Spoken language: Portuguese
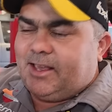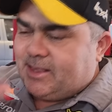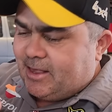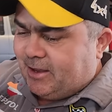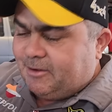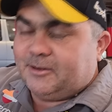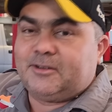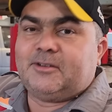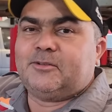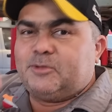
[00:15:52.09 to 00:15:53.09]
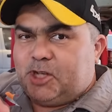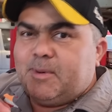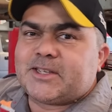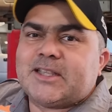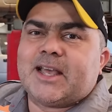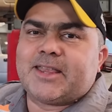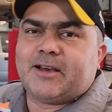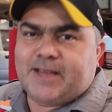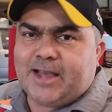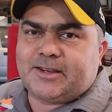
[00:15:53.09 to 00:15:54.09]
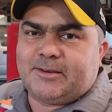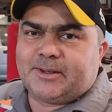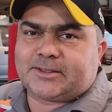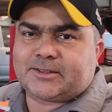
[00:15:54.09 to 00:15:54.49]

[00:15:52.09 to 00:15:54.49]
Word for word: Entendeu? O Dimas entendeu, né, Dimas?